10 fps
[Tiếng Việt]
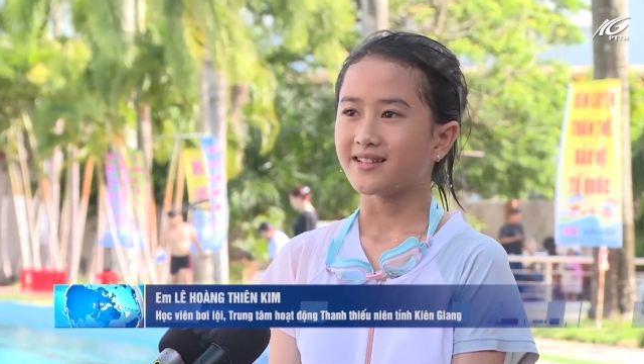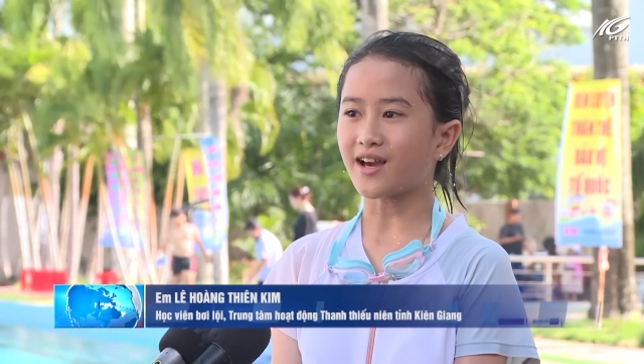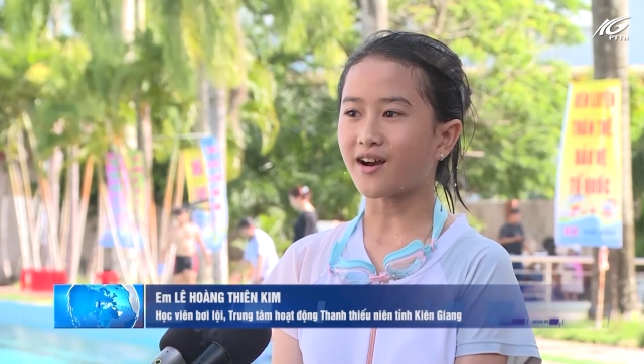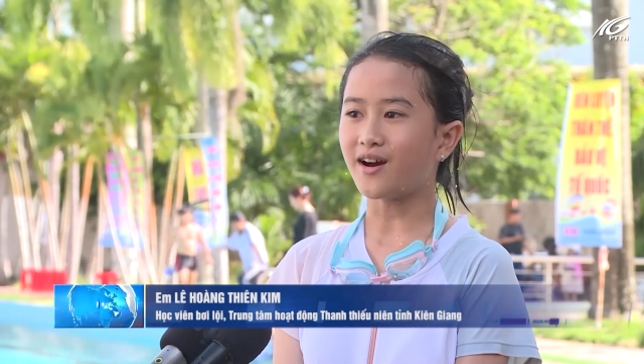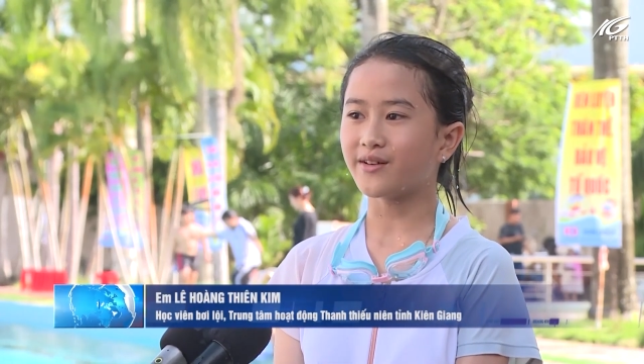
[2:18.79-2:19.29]

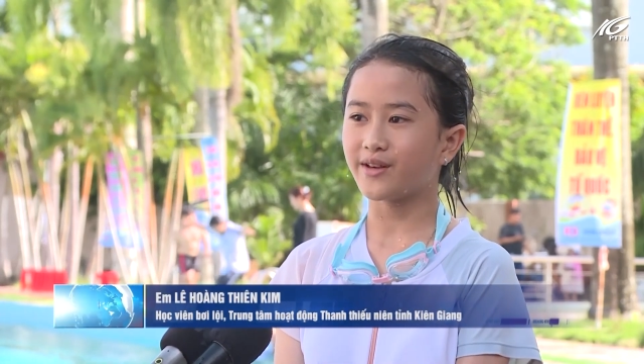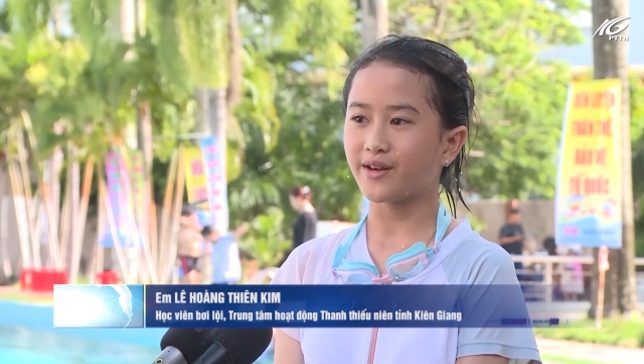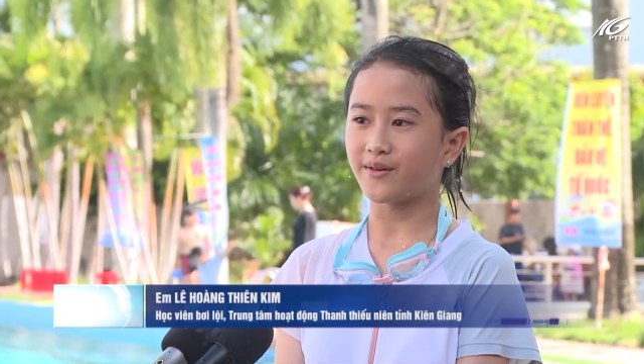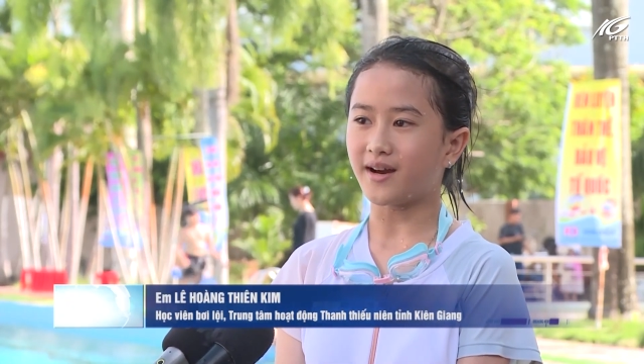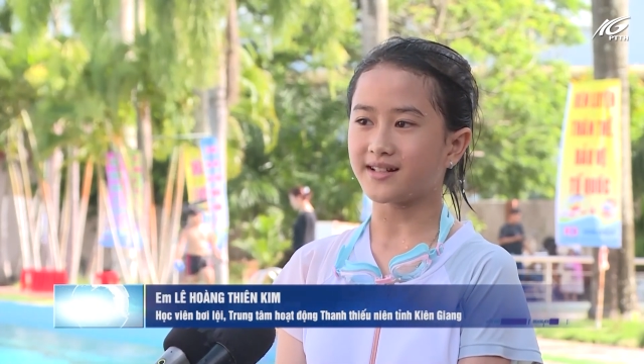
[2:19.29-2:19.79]
cho con
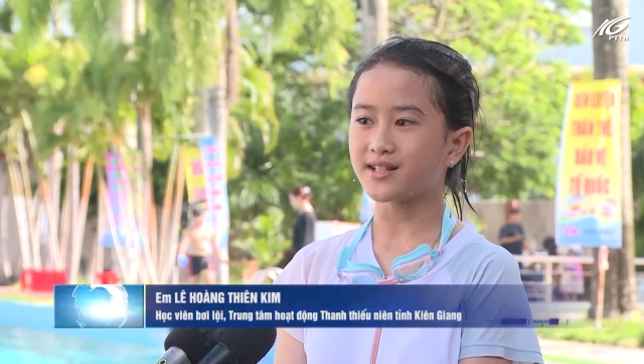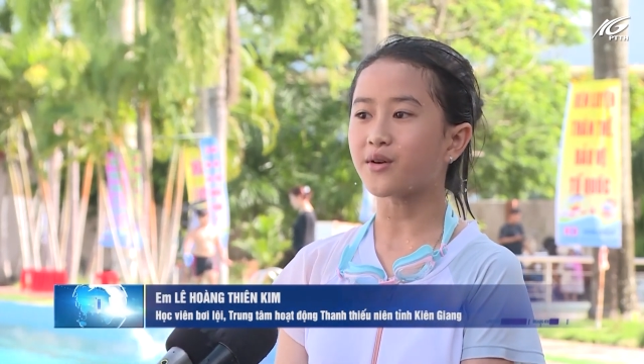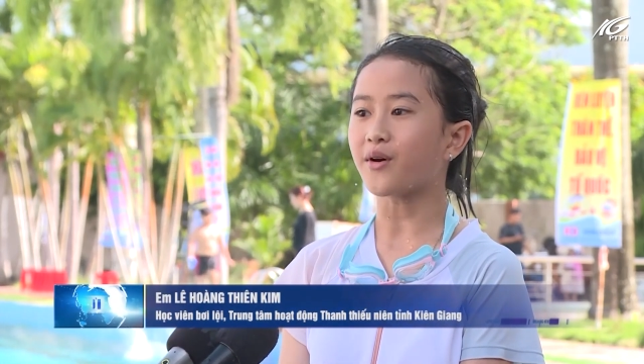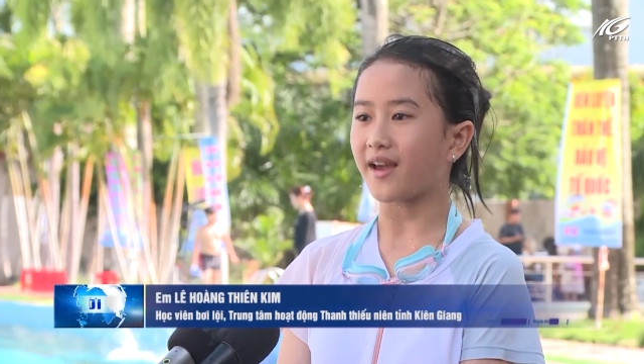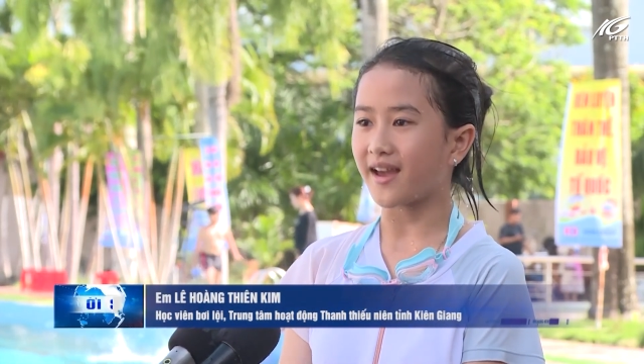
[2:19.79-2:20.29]
nhiều sức
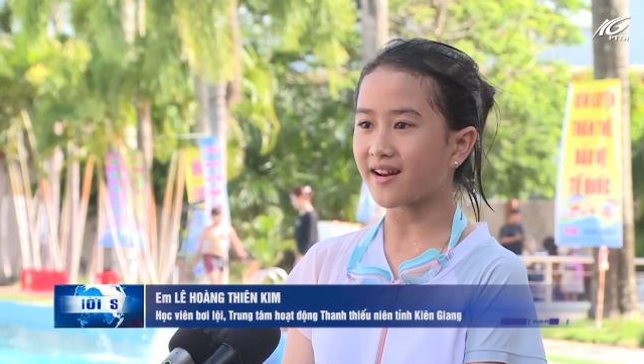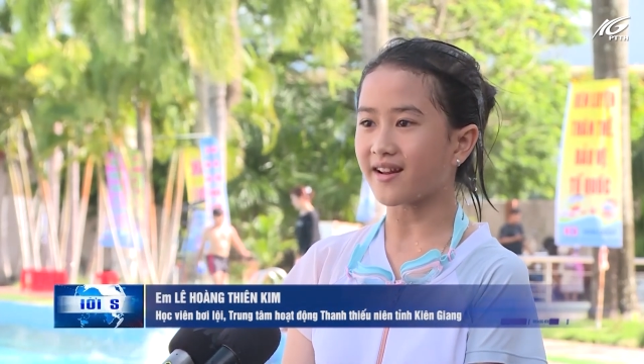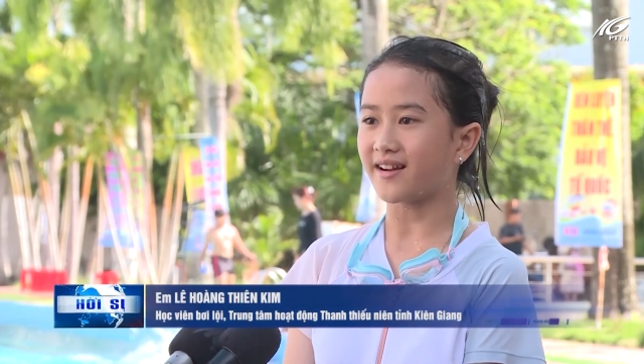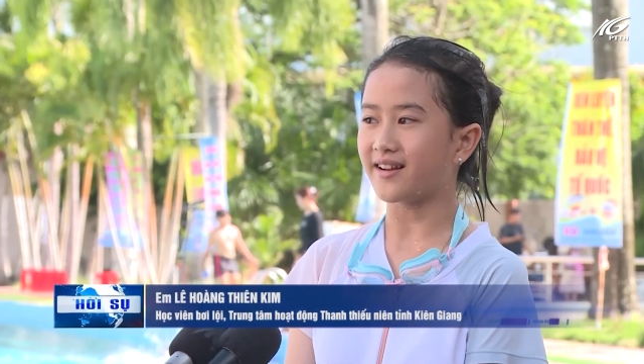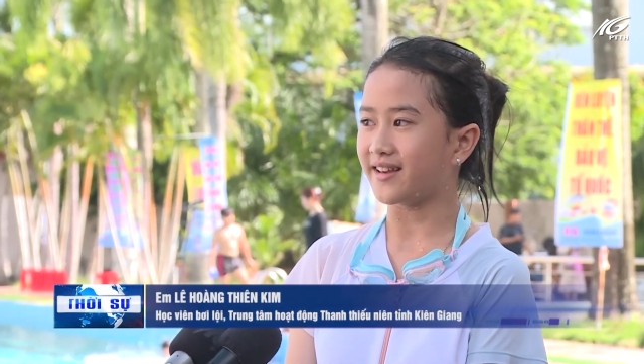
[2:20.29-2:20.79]
khỏe,
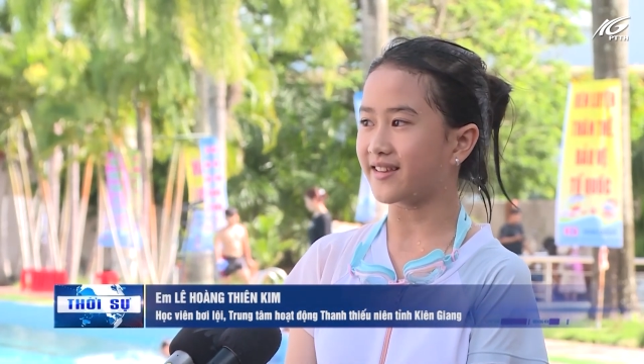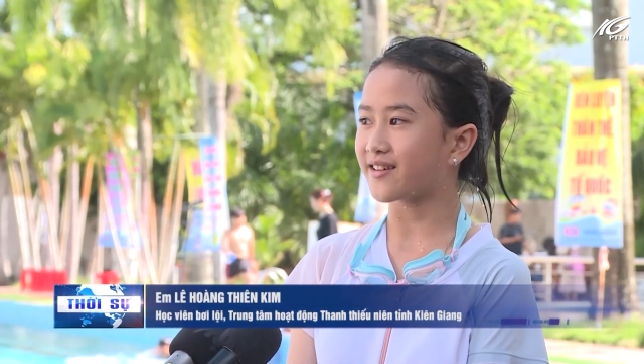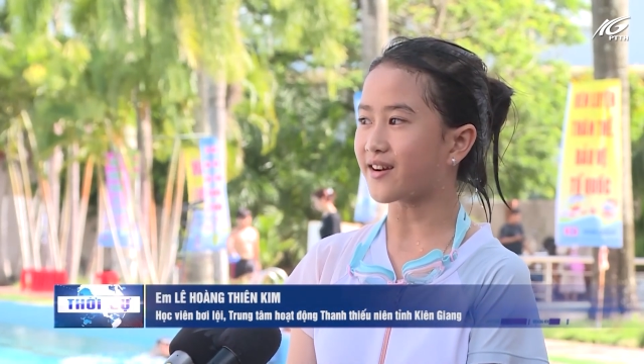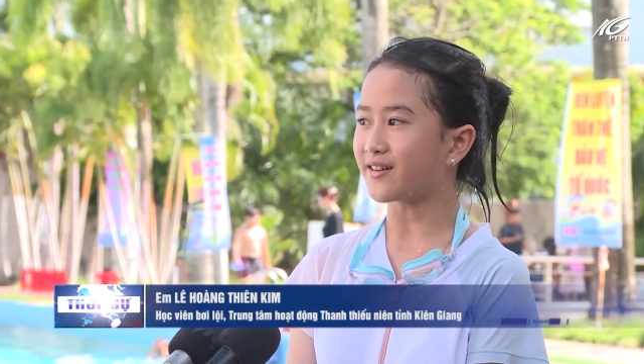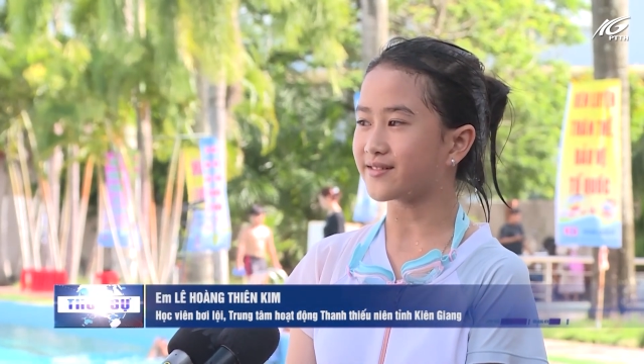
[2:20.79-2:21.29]
rèn luyện
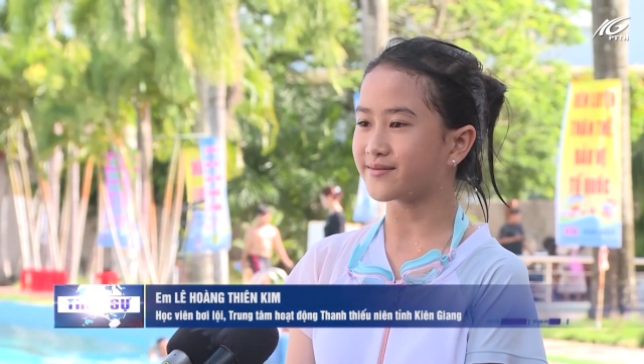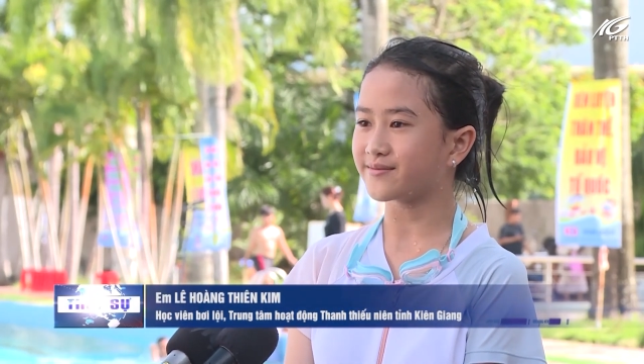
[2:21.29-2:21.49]
cho con.